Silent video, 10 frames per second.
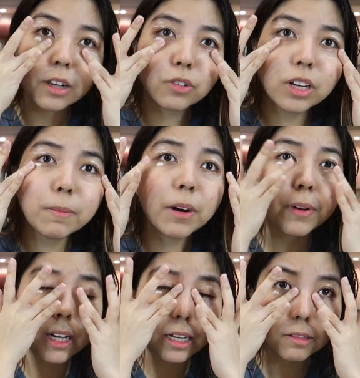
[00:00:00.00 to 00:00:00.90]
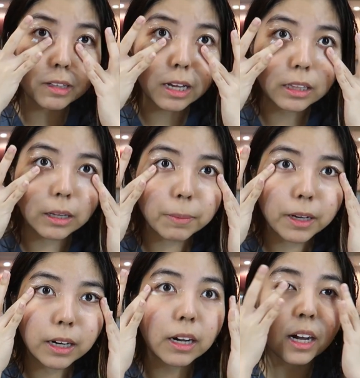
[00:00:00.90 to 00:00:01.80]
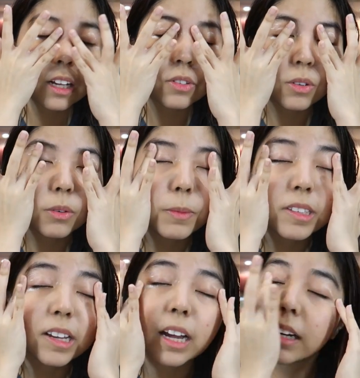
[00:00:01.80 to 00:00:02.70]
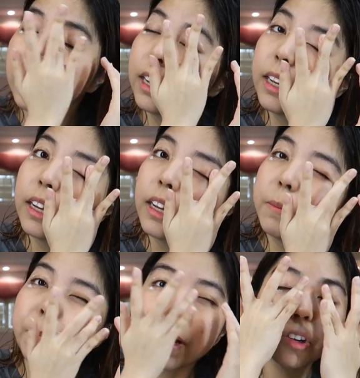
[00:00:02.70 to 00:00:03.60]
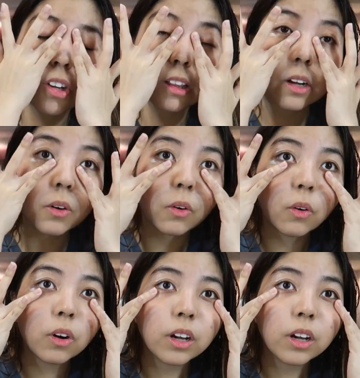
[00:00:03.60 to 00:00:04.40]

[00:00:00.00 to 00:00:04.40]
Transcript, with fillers: Actually, bawal nga yung slide eh. Parang kaso, minsan, impatient ako.